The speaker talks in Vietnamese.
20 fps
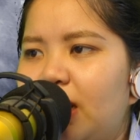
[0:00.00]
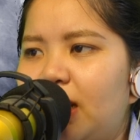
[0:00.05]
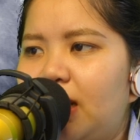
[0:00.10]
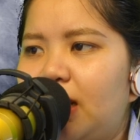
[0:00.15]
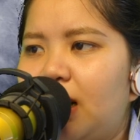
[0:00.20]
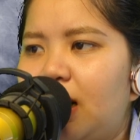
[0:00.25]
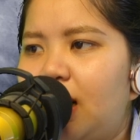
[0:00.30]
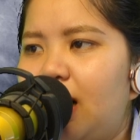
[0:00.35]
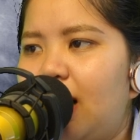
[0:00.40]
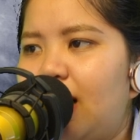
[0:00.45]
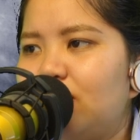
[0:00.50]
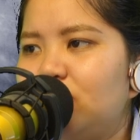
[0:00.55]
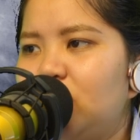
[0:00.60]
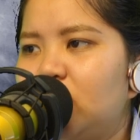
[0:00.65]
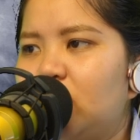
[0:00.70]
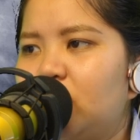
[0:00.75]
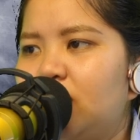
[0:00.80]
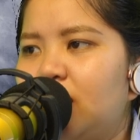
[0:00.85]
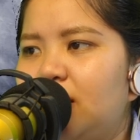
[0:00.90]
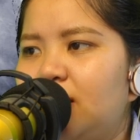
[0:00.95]
này
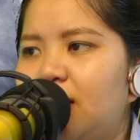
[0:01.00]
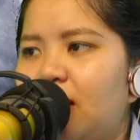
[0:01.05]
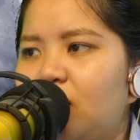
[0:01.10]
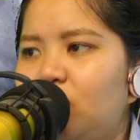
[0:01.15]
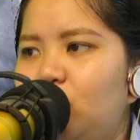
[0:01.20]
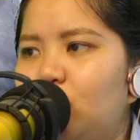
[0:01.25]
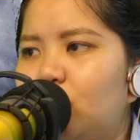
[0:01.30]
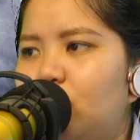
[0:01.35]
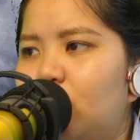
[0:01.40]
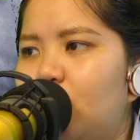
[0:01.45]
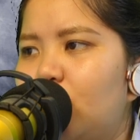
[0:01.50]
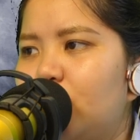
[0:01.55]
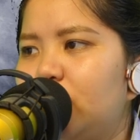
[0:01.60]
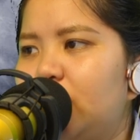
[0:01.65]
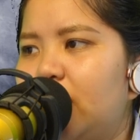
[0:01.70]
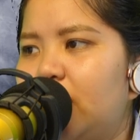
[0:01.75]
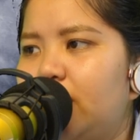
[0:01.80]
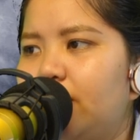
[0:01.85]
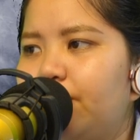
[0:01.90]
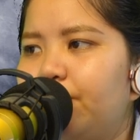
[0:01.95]
lão chỉ có thể giải dụa
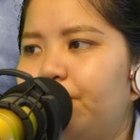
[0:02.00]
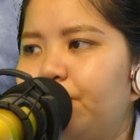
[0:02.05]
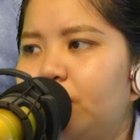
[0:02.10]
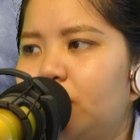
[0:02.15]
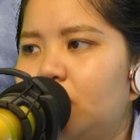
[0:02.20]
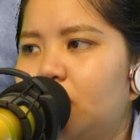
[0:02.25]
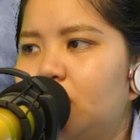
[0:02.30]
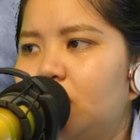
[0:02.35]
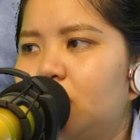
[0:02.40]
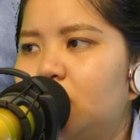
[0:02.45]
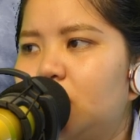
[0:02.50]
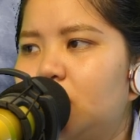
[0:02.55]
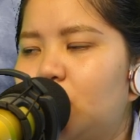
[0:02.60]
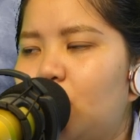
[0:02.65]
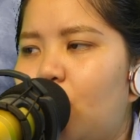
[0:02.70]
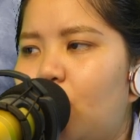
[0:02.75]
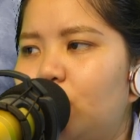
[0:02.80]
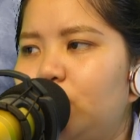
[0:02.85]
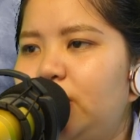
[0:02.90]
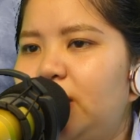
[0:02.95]
ngồi dậy,
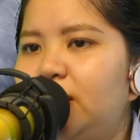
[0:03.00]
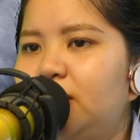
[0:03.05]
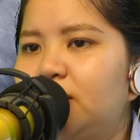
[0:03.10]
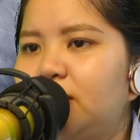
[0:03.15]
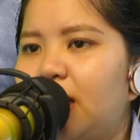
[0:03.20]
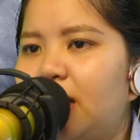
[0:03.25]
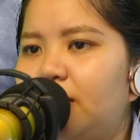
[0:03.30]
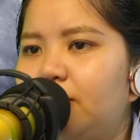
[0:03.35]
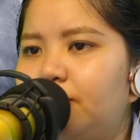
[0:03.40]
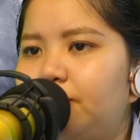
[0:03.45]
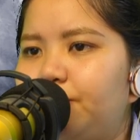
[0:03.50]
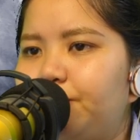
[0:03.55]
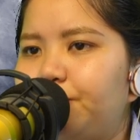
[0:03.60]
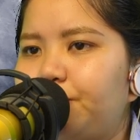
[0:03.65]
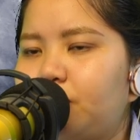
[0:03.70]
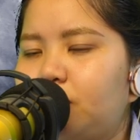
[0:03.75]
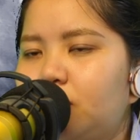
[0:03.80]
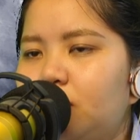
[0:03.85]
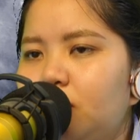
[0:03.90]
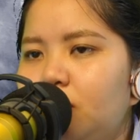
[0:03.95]
cười khổ nhìn Hư Thanh.
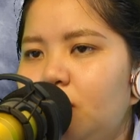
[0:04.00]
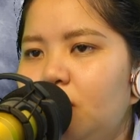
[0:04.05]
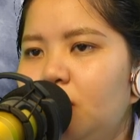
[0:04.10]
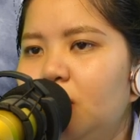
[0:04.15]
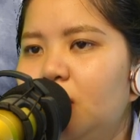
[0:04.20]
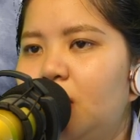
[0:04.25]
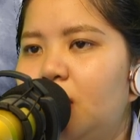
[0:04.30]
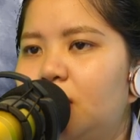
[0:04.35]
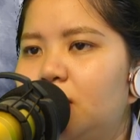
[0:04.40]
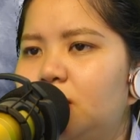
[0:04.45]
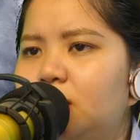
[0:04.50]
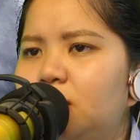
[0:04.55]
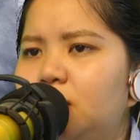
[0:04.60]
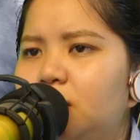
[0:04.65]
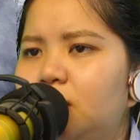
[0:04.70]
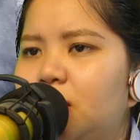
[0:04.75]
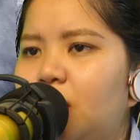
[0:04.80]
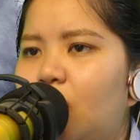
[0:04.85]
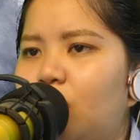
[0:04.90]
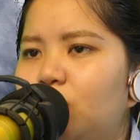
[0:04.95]

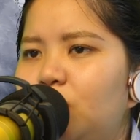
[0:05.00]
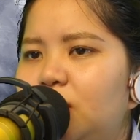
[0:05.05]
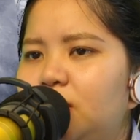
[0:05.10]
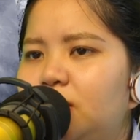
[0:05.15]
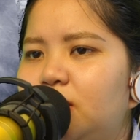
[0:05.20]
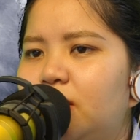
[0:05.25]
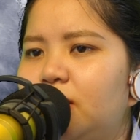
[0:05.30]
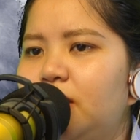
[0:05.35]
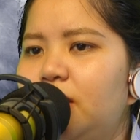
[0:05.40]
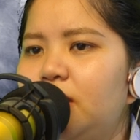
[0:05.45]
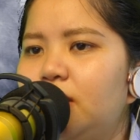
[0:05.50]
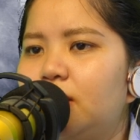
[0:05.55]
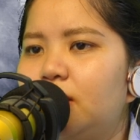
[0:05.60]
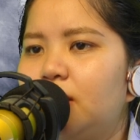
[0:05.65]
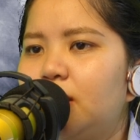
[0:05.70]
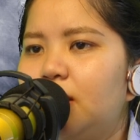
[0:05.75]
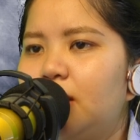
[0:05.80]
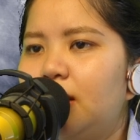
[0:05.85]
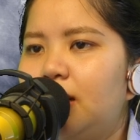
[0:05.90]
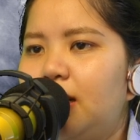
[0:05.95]
Người không nên tới.
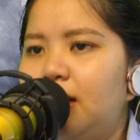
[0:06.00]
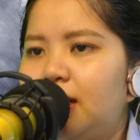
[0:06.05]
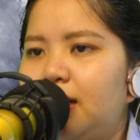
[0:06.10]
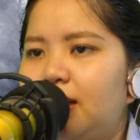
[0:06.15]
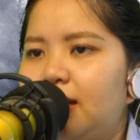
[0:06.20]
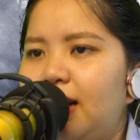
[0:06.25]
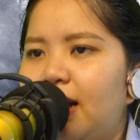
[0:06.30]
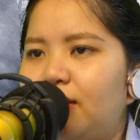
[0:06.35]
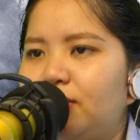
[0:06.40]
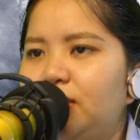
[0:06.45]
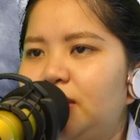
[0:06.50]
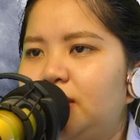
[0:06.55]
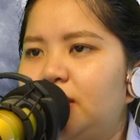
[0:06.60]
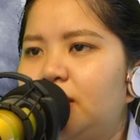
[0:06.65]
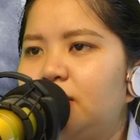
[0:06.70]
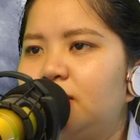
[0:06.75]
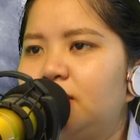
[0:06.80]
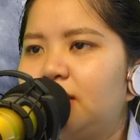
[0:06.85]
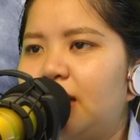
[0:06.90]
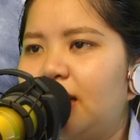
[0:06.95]
Lão
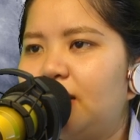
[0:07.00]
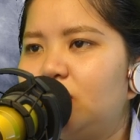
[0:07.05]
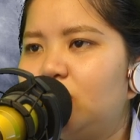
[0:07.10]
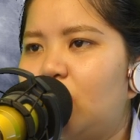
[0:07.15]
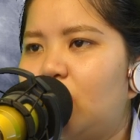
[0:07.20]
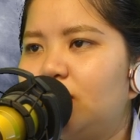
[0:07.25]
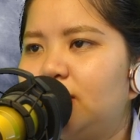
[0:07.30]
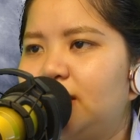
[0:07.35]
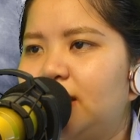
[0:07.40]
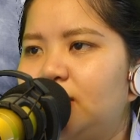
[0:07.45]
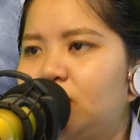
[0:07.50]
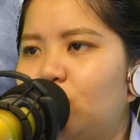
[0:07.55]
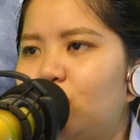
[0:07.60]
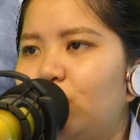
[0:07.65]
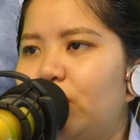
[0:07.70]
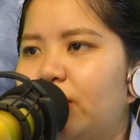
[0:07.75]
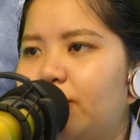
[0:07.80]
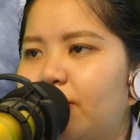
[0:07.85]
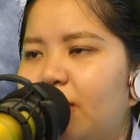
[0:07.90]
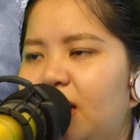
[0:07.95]
nhìn thấy Hư Thanh gọi ra
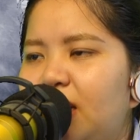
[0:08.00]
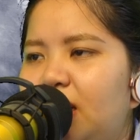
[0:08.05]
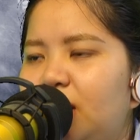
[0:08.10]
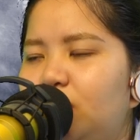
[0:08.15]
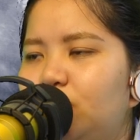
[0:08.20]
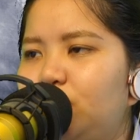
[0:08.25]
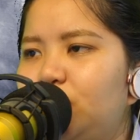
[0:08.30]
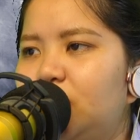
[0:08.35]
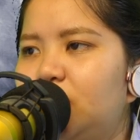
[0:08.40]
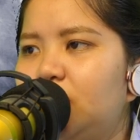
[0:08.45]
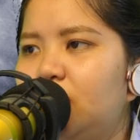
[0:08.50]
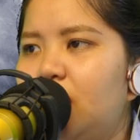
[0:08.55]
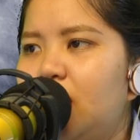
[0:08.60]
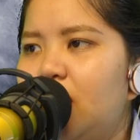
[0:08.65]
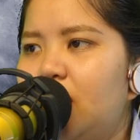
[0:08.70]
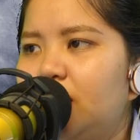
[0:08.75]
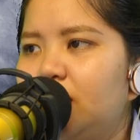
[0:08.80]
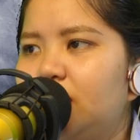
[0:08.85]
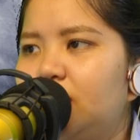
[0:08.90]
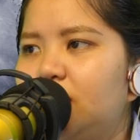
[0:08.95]
Tử Nguyệt bay lên lúc trước,
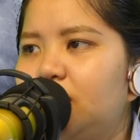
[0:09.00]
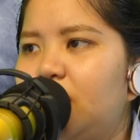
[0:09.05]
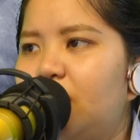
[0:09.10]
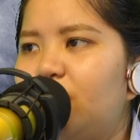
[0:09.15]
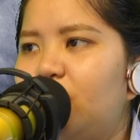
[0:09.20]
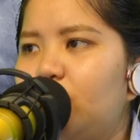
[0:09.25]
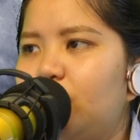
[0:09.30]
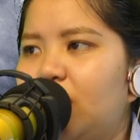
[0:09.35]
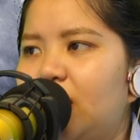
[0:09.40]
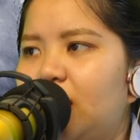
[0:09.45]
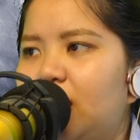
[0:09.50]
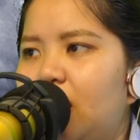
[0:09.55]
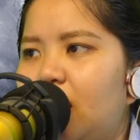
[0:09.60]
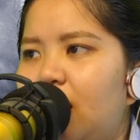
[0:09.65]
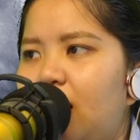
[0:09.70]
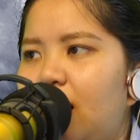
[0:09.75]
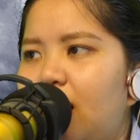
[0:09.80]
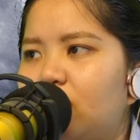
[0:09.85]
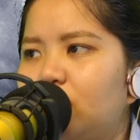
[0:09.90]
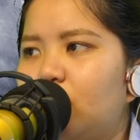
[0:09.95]
nhưng giờ phút
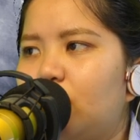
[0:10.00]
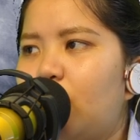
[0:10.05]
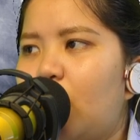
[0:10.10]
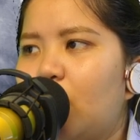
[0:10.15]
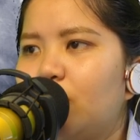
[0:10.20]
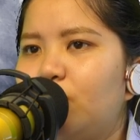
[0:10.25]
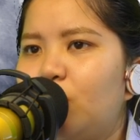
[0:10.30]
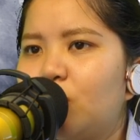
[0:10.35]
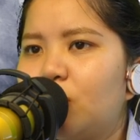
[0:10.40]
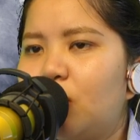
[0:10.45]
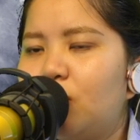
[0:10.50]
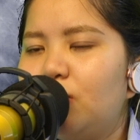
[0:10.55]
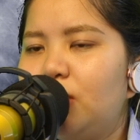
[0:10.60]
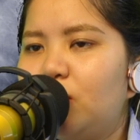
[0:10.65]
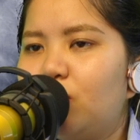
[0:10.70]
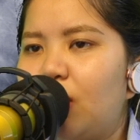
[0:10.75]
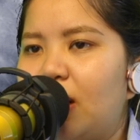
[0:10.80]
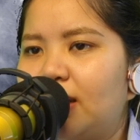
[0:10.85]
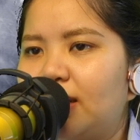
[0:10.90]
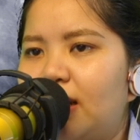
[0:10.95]
này lão không hỏi một câu
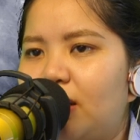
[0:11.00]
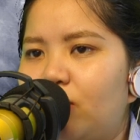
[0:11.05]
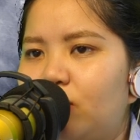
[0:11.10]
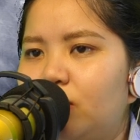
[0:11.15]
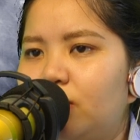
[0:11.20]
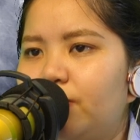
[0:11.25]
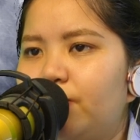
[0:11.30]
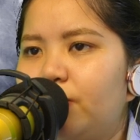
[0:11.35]
liên quan nào.